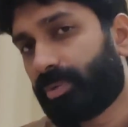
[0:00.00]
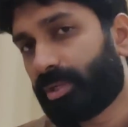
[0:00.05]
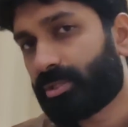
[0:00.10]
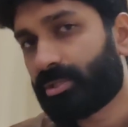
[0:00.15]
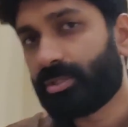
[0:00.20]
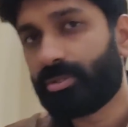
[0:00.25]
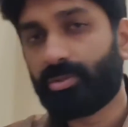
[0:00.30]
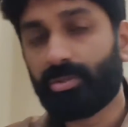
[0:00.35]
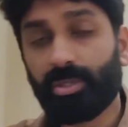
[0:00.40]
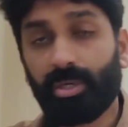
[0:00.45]

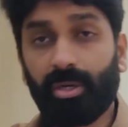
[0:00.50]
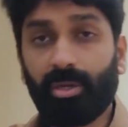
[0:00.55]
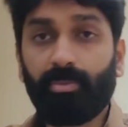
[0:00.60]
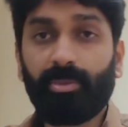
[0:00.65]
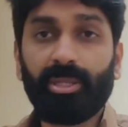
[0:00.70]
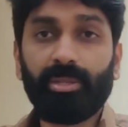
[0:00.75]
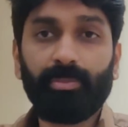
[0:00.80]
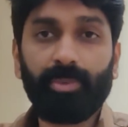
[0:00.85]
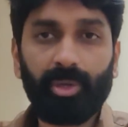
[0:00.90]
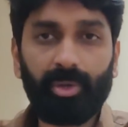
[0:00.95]
ప్రసిద్ధి ఉన్నాడు
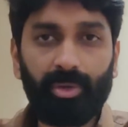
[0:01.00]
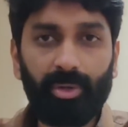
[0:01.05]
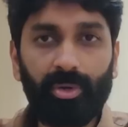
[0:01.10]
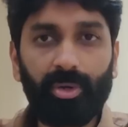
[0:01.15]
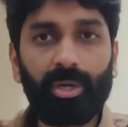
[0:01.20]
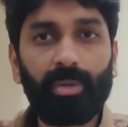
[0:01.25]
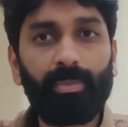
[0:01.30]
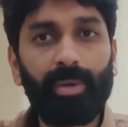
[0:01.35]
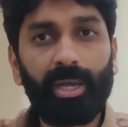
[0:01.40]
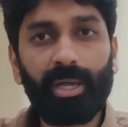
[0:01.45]
అభేద్ మెకాయ్
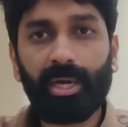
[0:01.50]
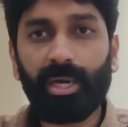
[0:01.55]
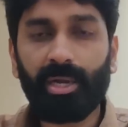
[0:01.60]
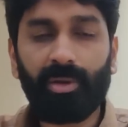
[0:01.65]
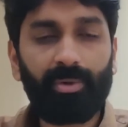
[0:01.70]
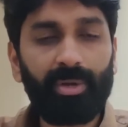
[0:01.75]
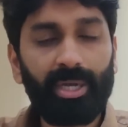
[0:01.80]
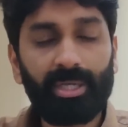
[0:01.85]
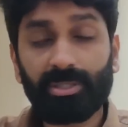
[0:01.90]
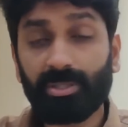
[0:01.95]
కూడా బాగా
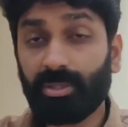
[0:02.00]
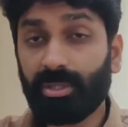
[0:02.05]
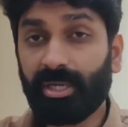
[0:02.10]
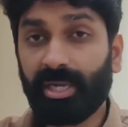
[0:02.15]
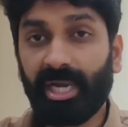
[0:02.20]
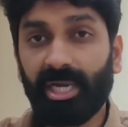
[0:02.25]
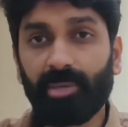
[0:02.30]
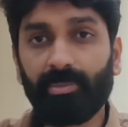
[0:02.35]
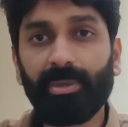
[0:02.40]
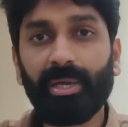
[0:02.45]
అవకాశాలు
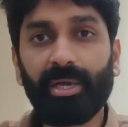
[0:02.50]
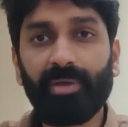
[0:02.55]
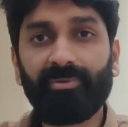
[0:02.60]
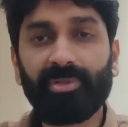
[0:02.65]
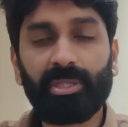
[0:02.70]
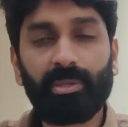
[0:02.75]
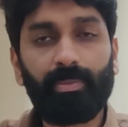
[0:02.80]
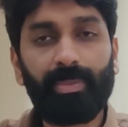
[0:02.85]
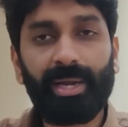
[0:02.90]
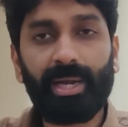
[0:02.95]
ఉన్నాయి హెట్మాయర్
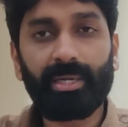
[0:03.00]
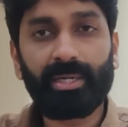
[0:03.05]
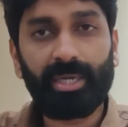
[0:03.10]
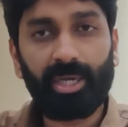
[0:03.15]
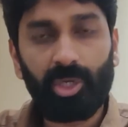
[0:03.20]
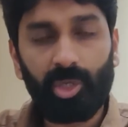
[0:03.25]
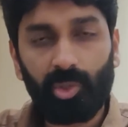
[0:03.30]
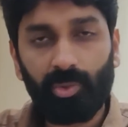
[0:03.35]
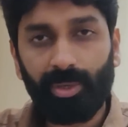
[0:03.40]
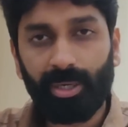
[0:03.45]
విత్ ద బ్యాట్
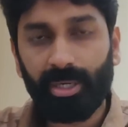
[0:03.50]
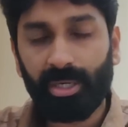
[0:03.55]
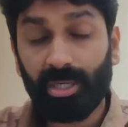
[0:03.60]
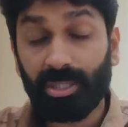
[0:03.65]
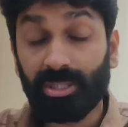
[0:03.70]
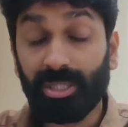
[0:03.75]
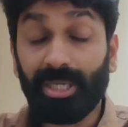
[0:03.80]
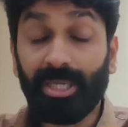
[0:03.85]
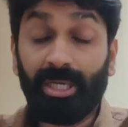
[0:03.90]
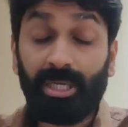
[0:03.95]
కెన్ డూ
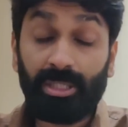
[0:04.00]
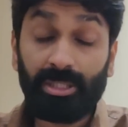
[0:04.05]
వండర్స్